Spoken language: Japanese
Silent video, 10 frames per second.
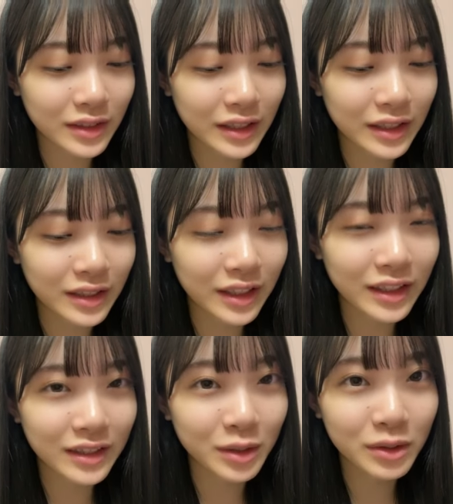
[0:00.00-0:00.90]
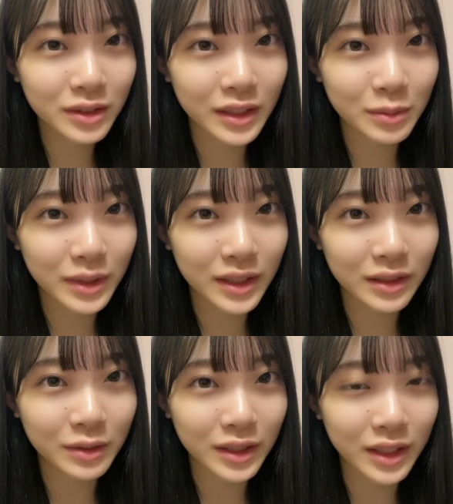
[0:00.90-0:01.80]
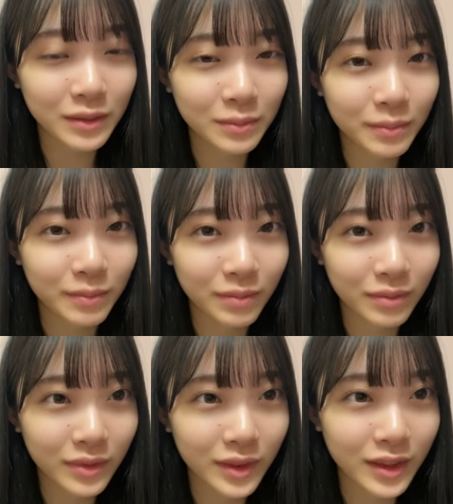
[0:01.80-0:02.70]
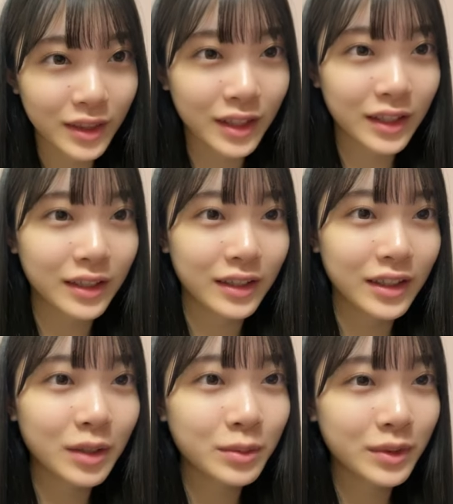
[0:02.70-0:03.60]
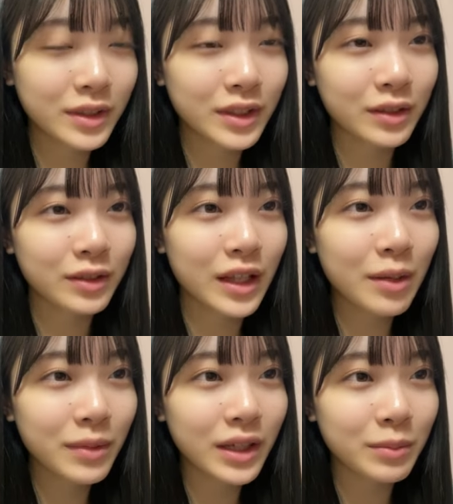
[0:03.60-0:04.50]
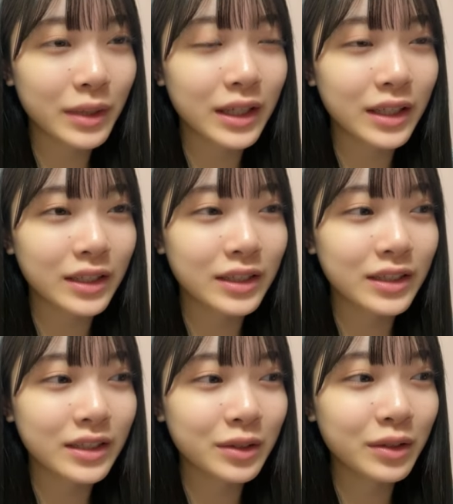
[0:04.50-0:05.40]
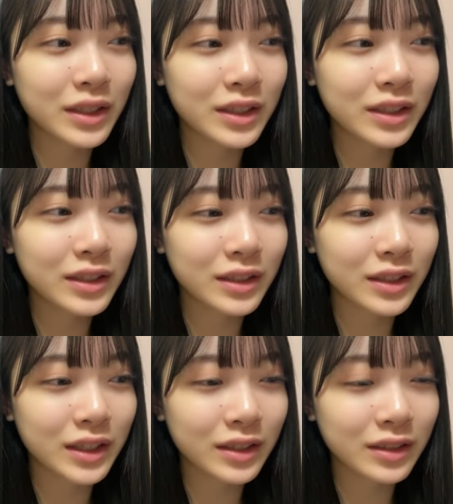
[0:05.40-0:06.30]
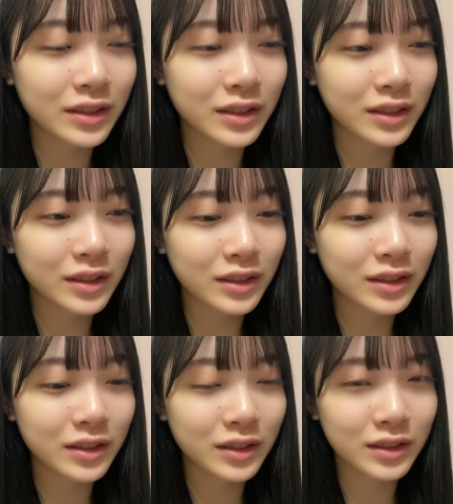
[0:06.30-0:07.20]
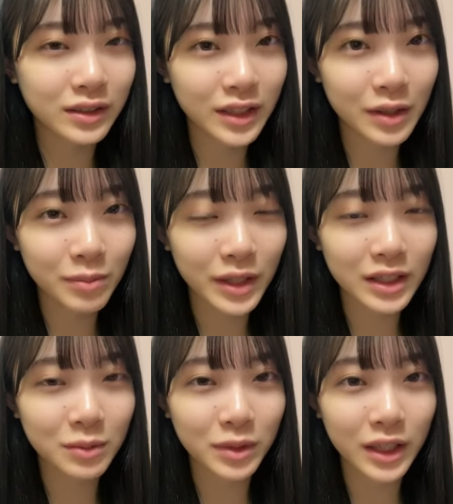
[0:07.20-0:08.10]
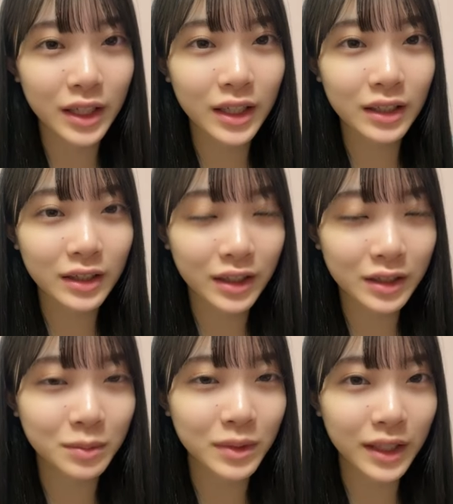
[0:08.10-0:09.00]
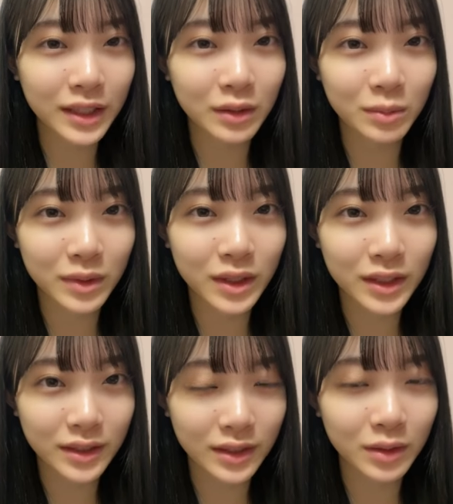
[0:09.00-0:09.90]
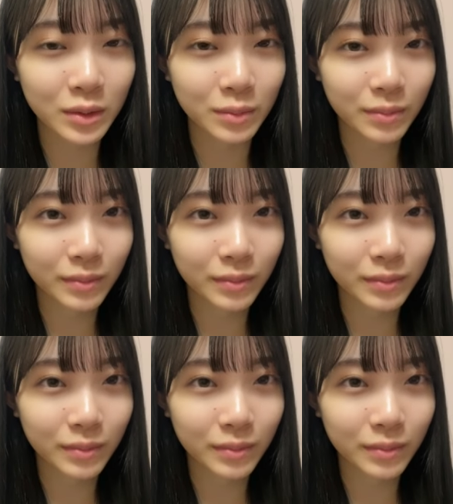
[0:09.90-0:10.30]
えー、なんかどう言えばいいんだろうねなんか多分その頑張ればすごいぐいぐい行く来る先輩にもなれなくもないと思うんですけど